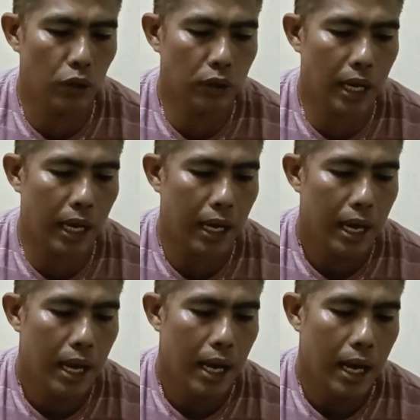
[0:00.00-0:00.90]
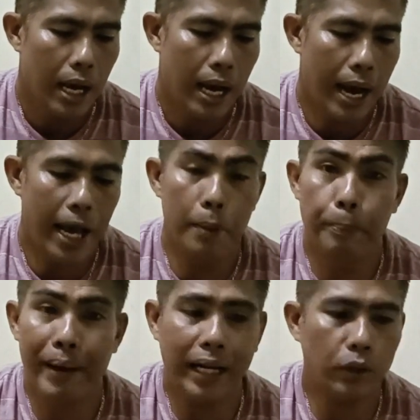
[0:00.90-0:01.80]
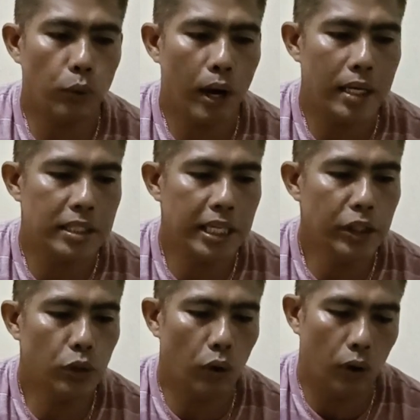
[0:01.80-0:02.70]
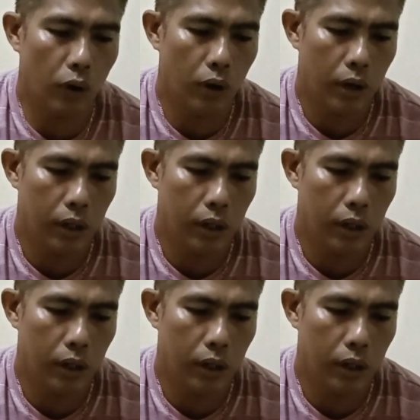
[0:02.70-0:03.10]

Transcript: Lota. Alberto Jacinto,